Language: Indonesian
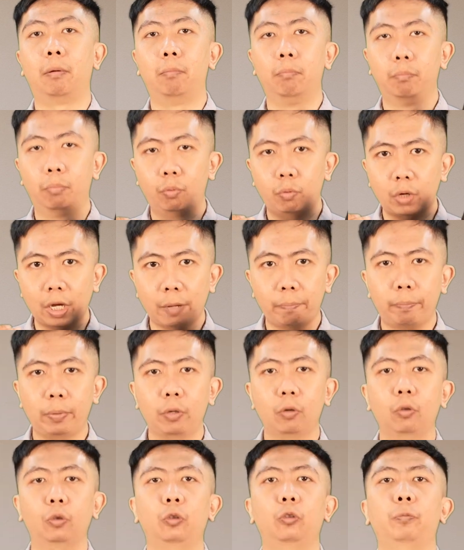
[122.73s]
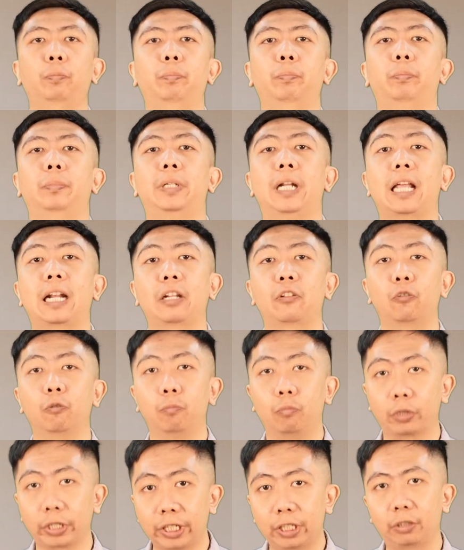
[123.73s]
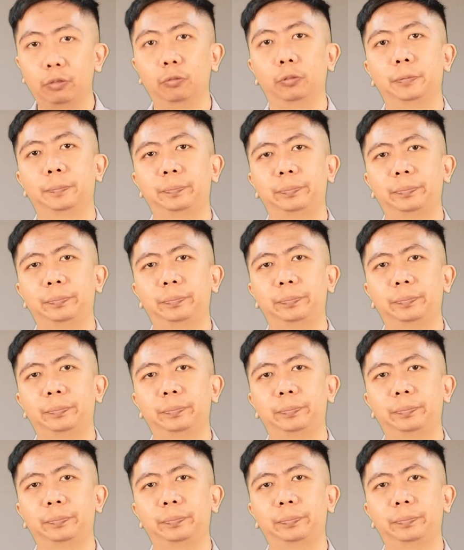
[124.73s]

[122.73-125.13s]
membuka penutup dari sumur itu.